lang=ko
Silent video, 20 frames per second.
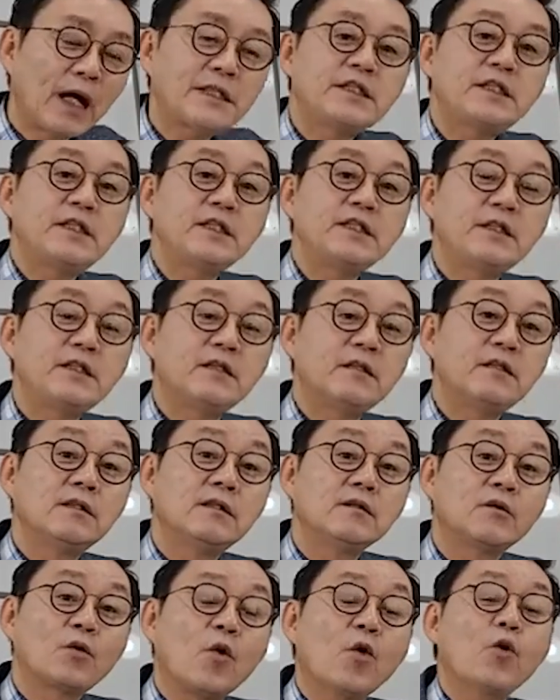같이
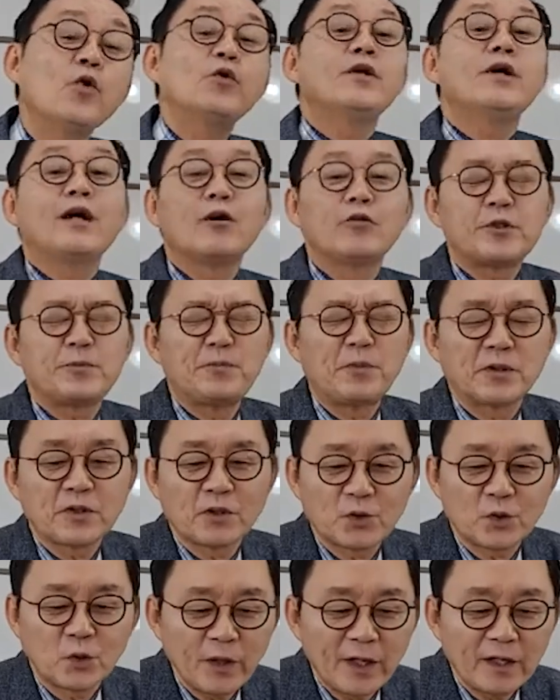이걸 공유하고
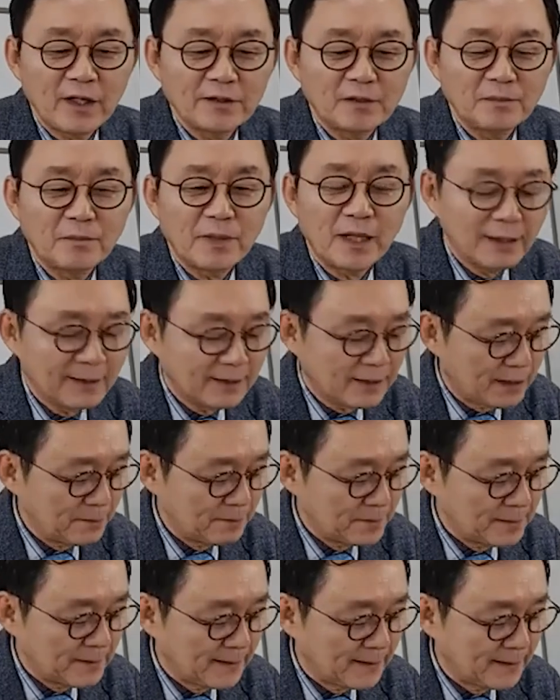싶어서 소개를 좀 할까
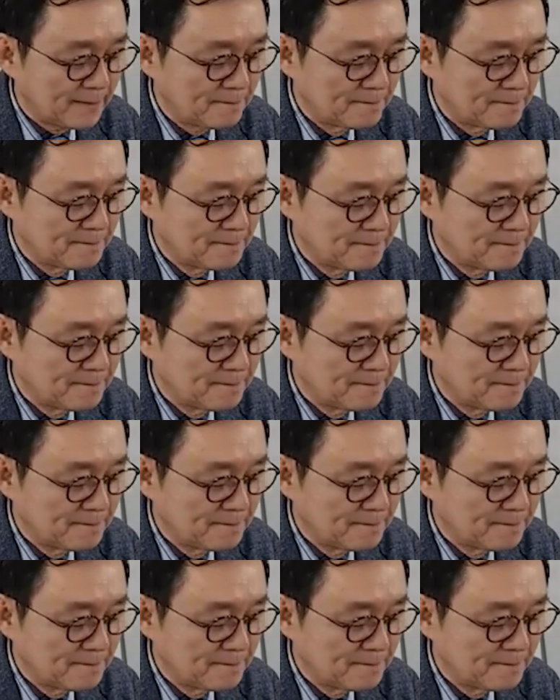합니다.